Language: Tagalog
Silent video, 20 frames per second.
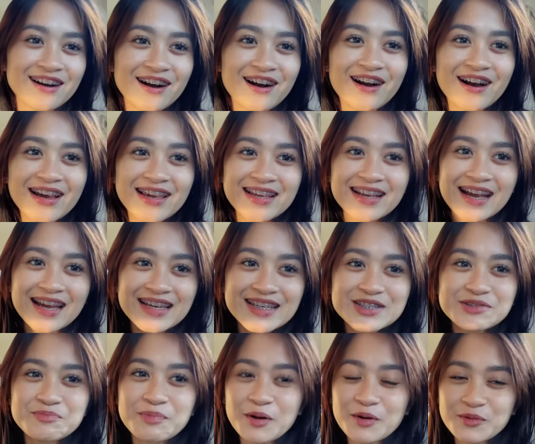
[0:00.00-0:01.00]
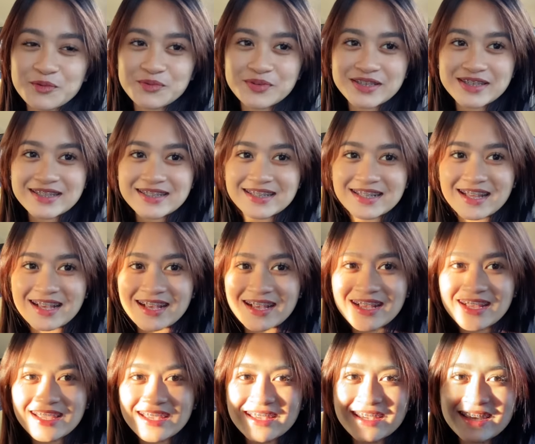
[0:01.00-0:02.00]
Okay guys, pauwi
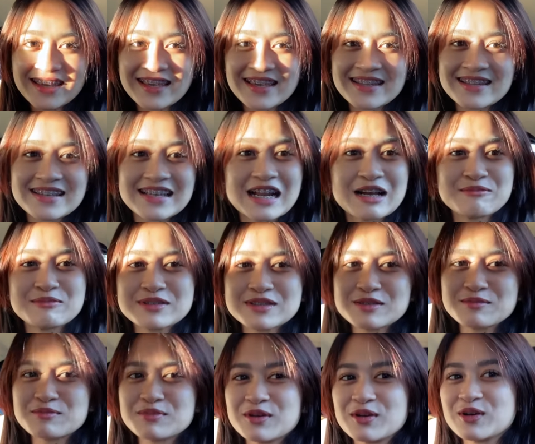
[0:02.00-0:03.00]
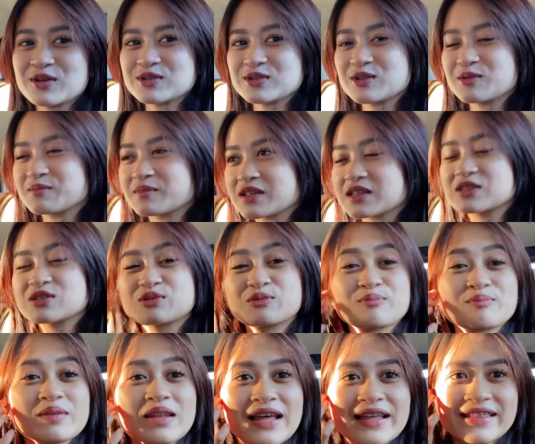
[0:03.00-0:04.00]
na and grabe si Blossom,
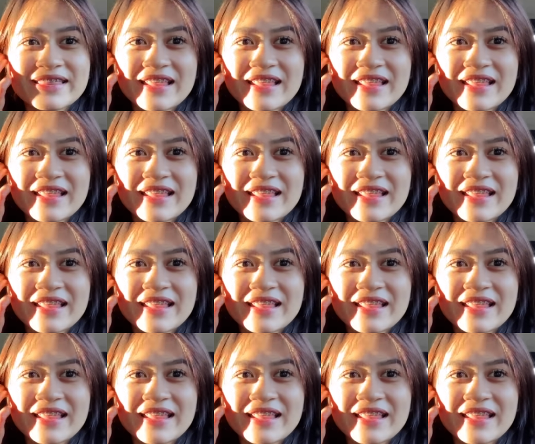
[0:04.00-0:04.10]
nagsupla